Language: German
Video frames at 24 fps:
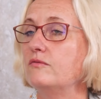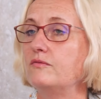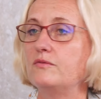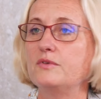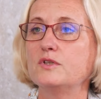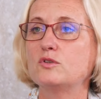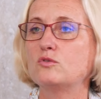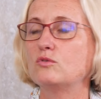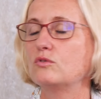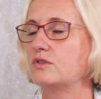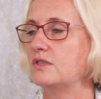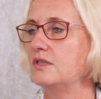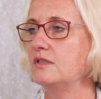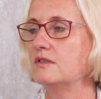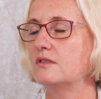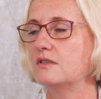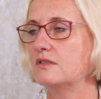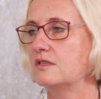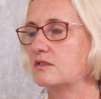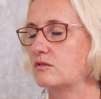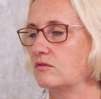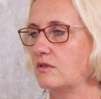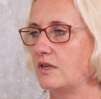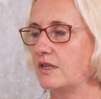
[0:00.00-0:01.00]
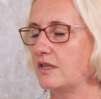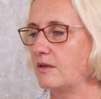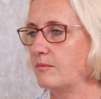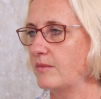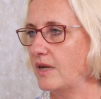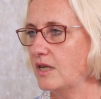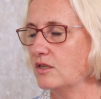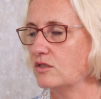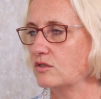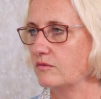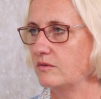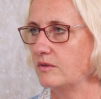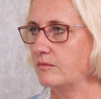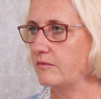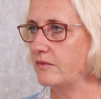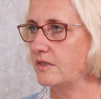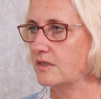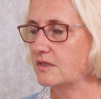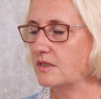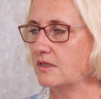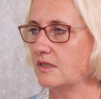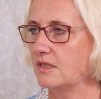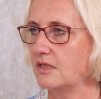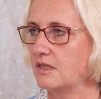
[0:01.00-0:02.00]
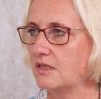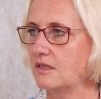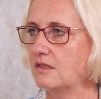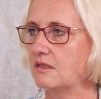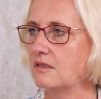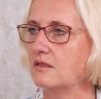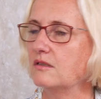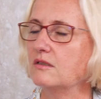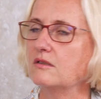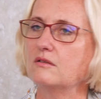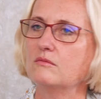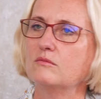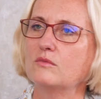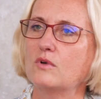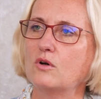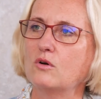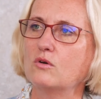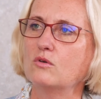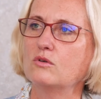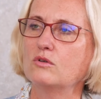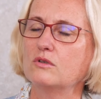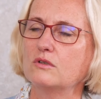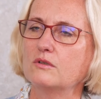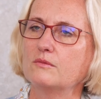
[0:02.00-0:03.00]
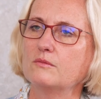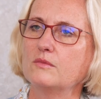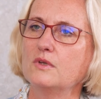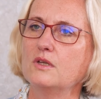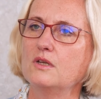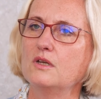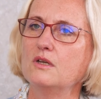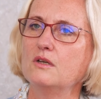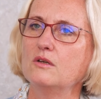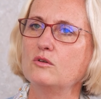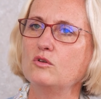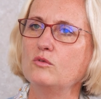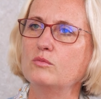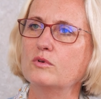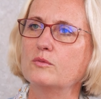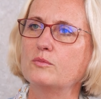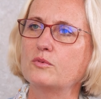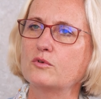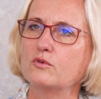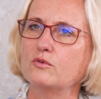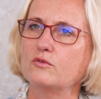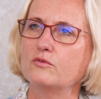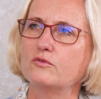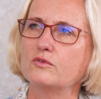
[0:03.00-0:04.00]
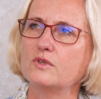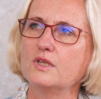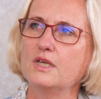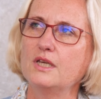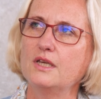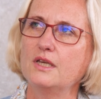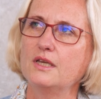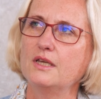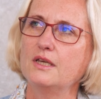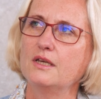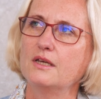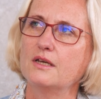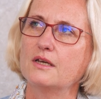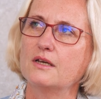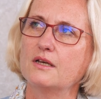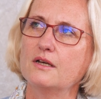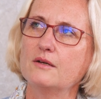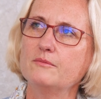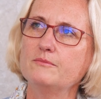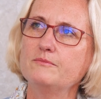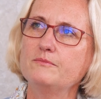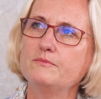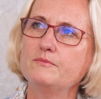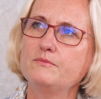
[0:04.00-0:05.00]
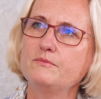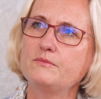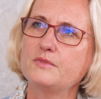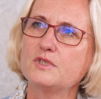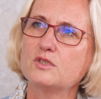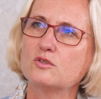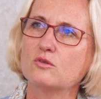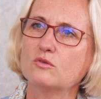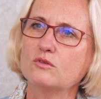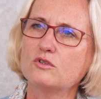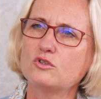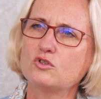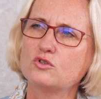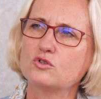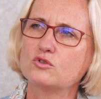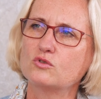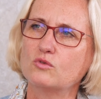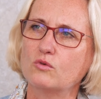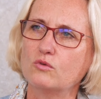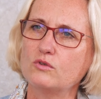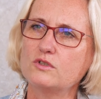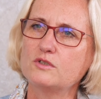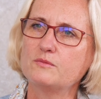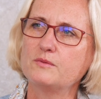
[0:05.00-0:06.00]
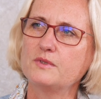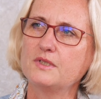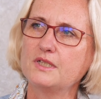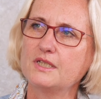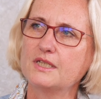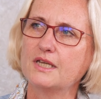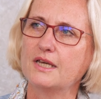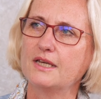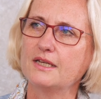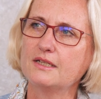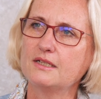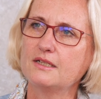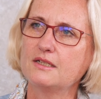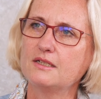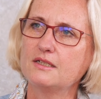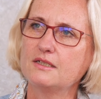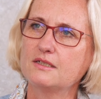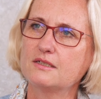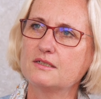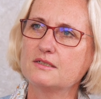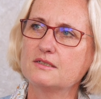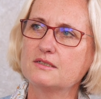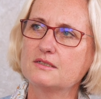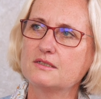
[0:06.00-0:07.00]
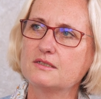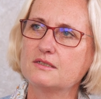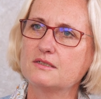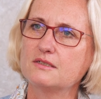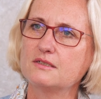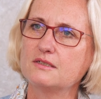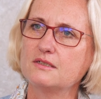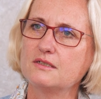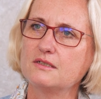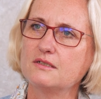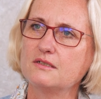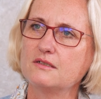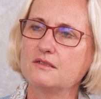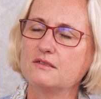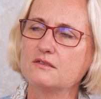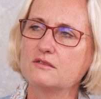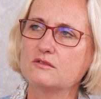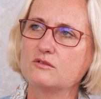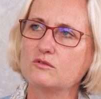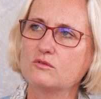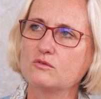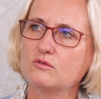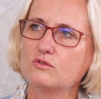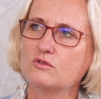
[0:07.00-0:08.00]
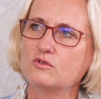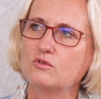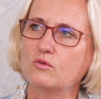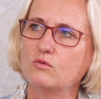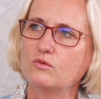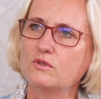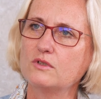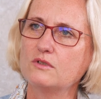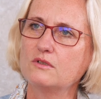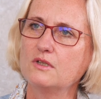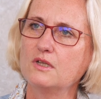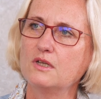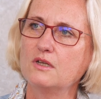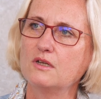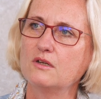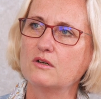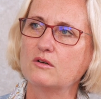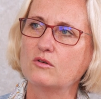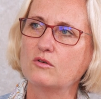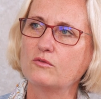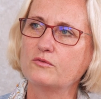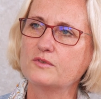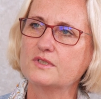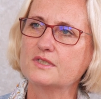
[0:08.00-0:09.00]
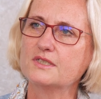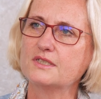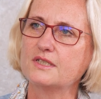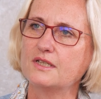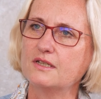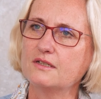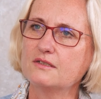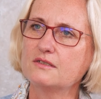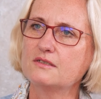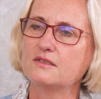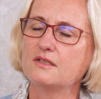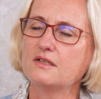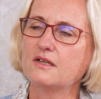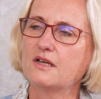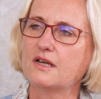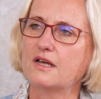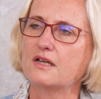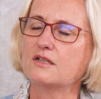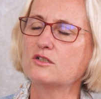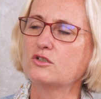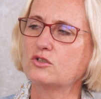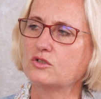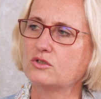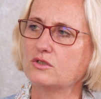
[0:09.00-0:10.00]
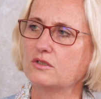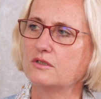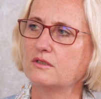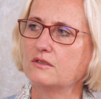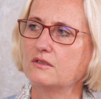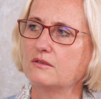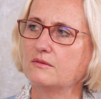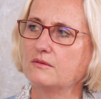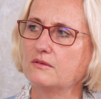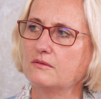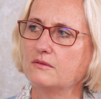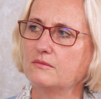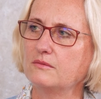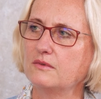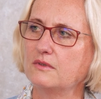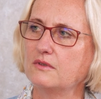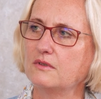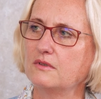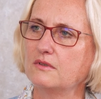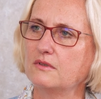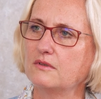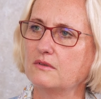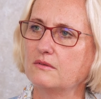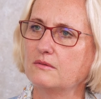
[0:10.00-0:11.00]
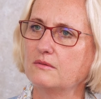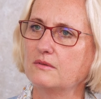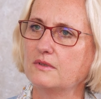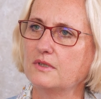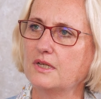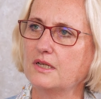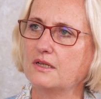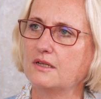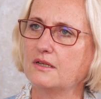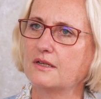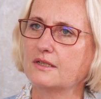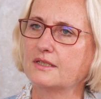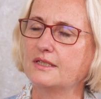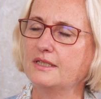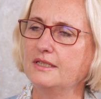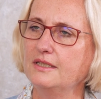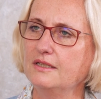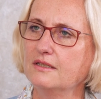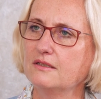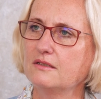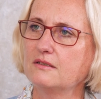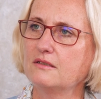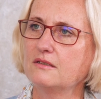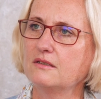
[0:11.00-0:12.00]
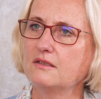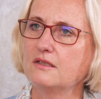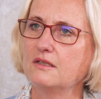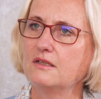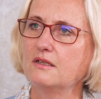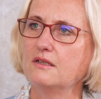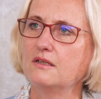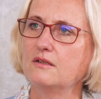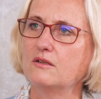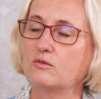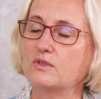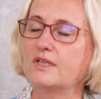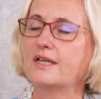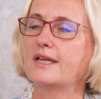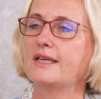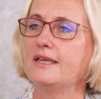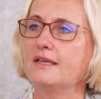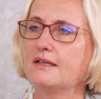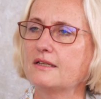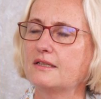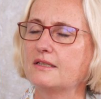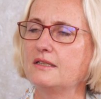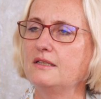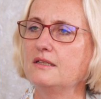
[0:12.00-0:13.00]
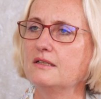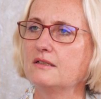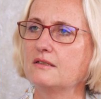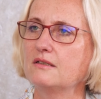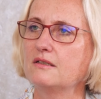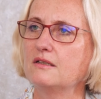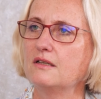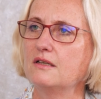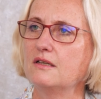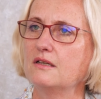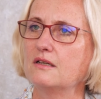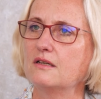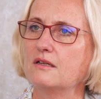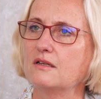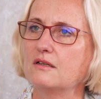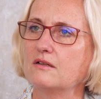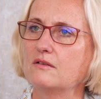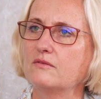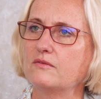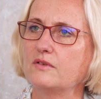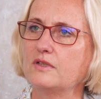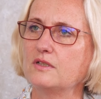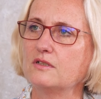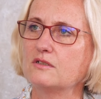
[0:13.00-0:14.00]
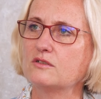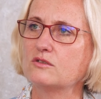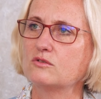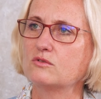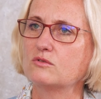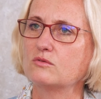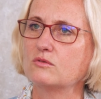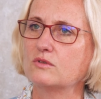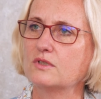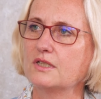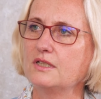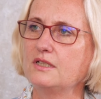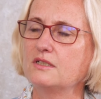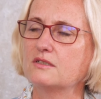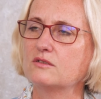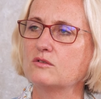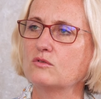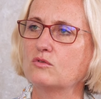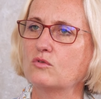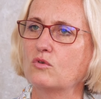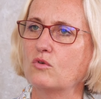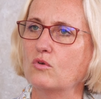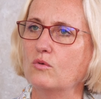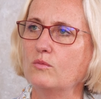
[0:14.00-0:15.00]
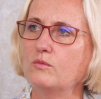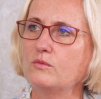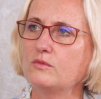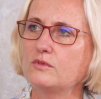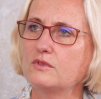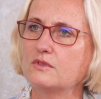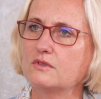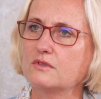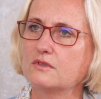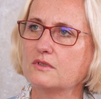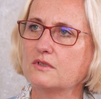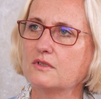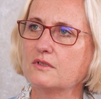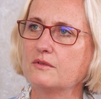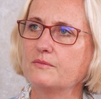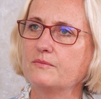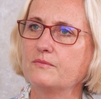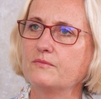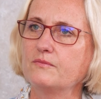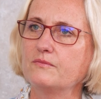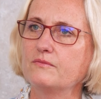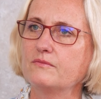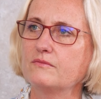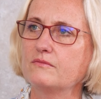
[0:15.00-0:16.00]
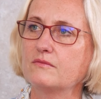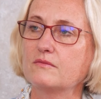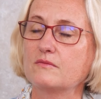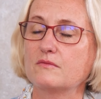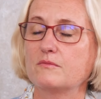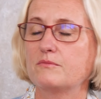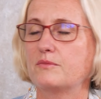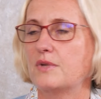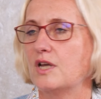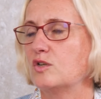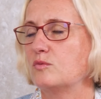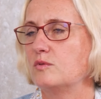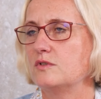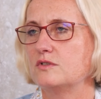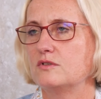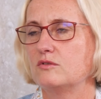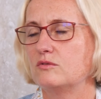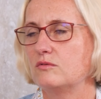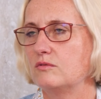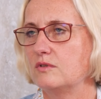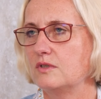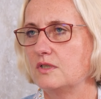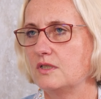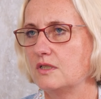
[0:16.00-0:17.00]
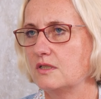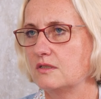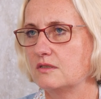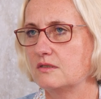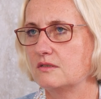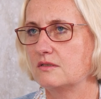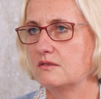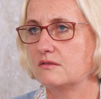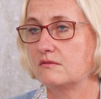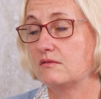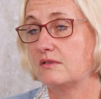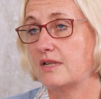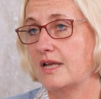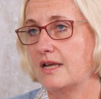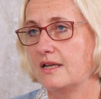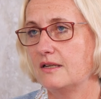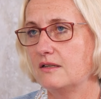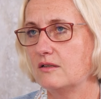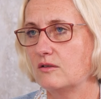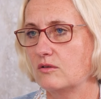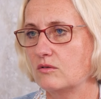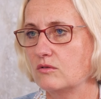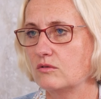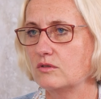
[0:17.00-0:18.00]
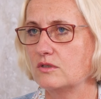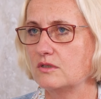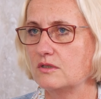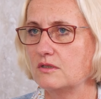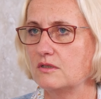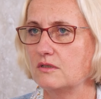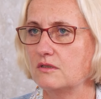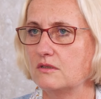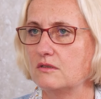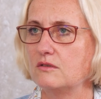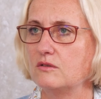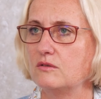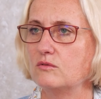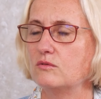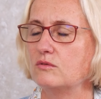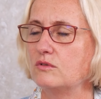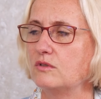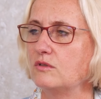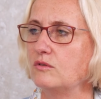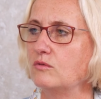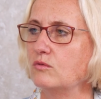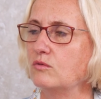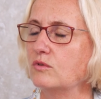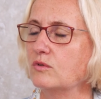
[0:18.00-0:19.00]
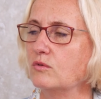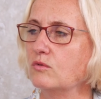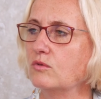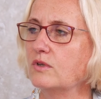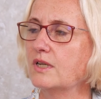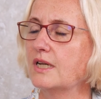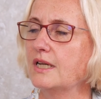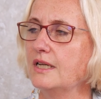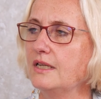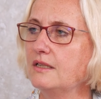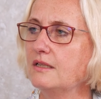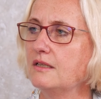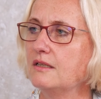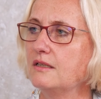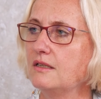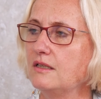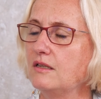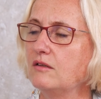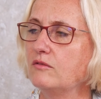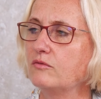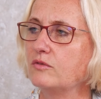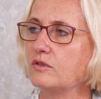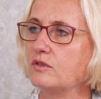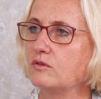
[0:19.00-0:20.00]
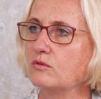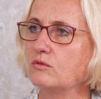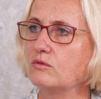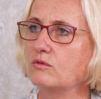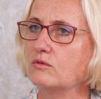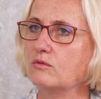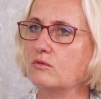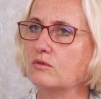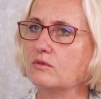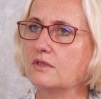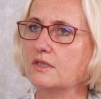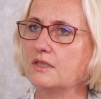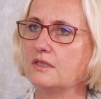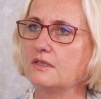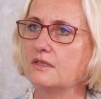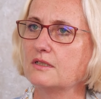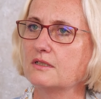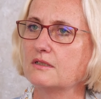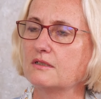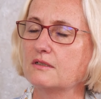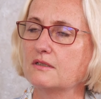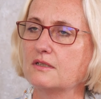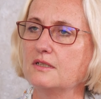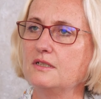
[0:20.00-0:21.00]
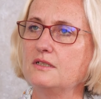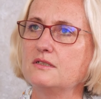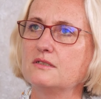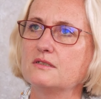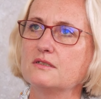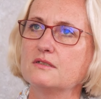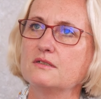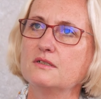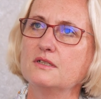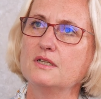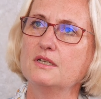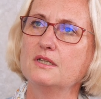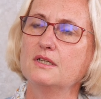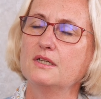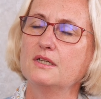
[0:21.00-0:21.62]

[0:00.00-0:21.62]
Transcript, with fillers: wird durch die internationale Gemeinschaft im Wesentlichen äh, auch ähm, überprüft. Ähm, besonders stolz bin ich eigentlich, dass die Institutionen oft sehr, sehr rasch äh, äh, agieren oder reagieren, äh, wenn es zu Krisen kommt. Ähm, Beispiel ist natürlich jetzt leider auch die, die, die Ukraine-Hilfe, die Ukraine-Krise.